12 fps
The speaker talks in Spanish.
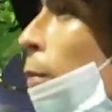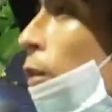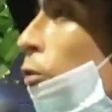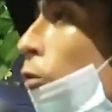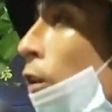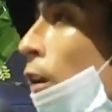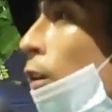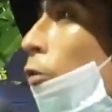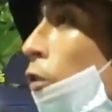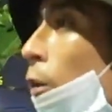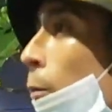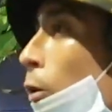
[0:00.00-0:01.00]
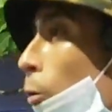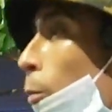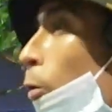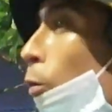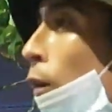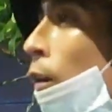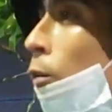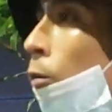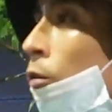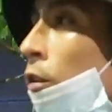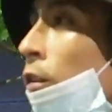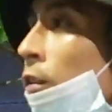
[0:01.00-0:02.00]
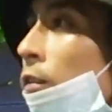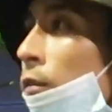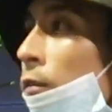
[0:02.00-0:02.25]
personales a un servidor público, sí.